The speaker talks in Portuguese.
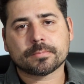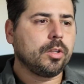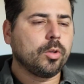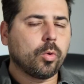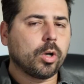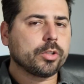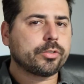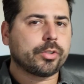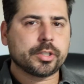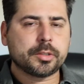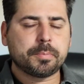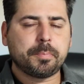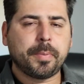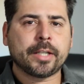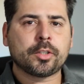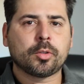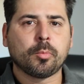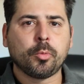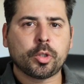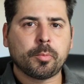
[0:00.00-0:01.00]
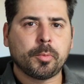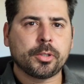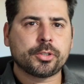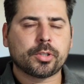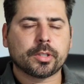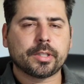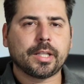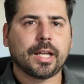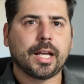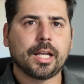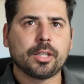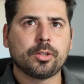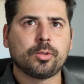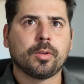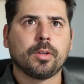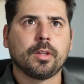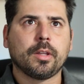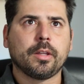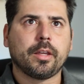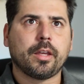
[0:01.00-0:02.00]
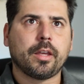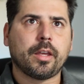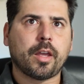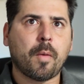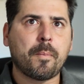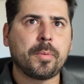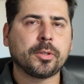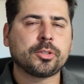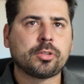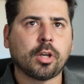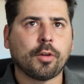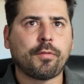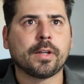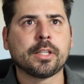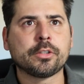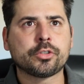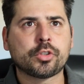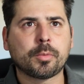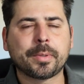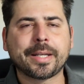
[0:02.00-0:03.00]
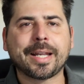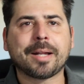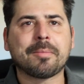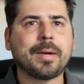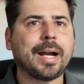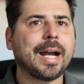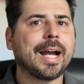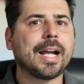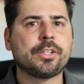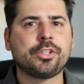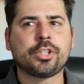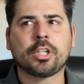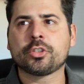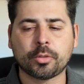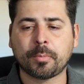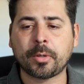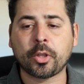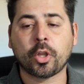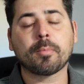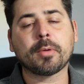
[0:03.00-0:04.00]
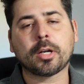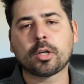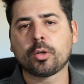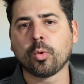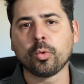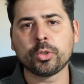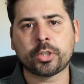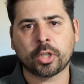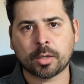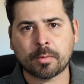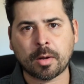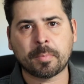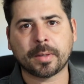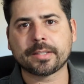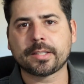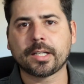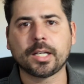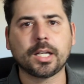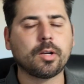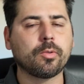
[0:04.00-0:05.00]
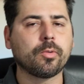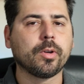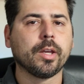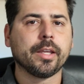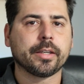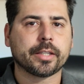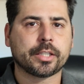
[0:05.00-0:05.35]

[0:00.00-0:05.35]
em um outro aspecto muito mencionado é o pessoal falando sobre gramática, sobre a norma culta, a norma padrão,